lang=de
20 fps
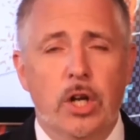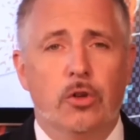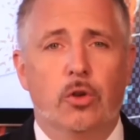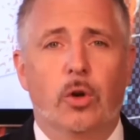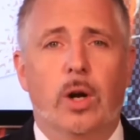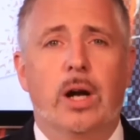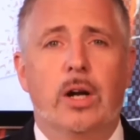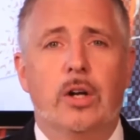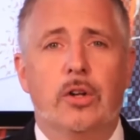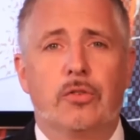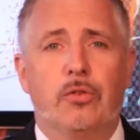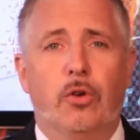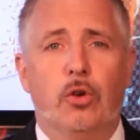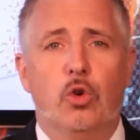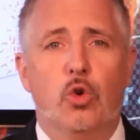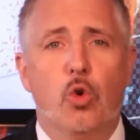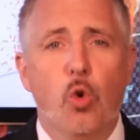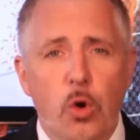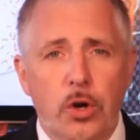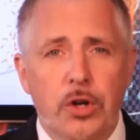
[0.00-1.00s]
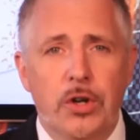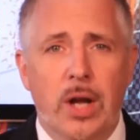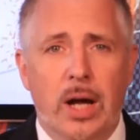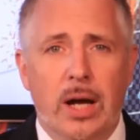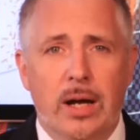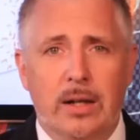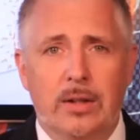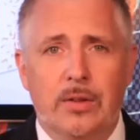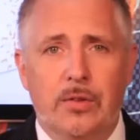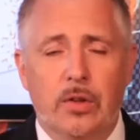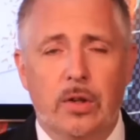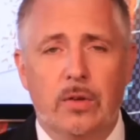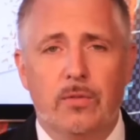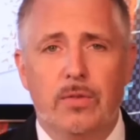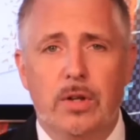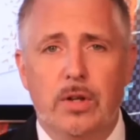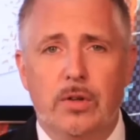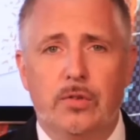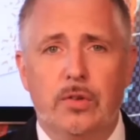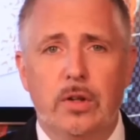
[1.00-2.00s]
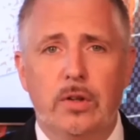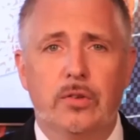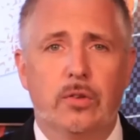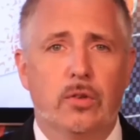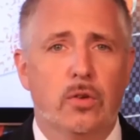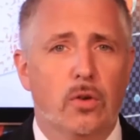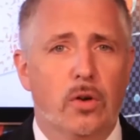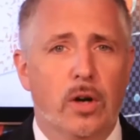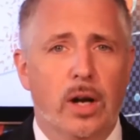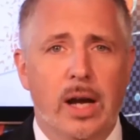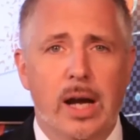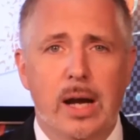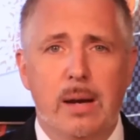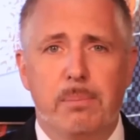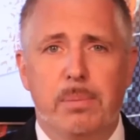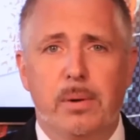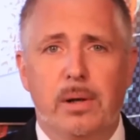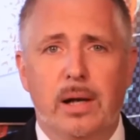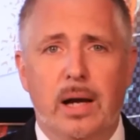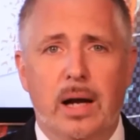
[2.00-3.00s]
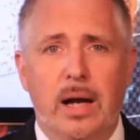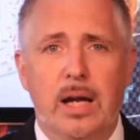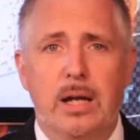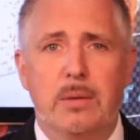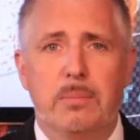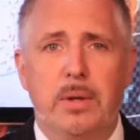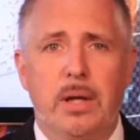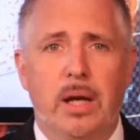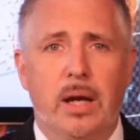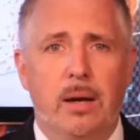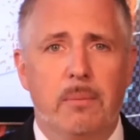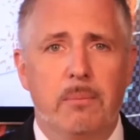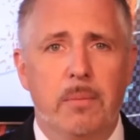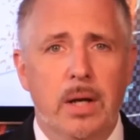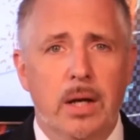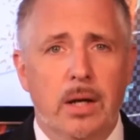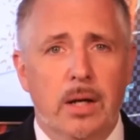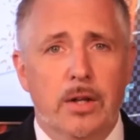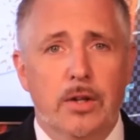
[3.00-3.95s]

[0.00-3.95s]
solange es von guten Aktien wie Cisco, Apple, IBM,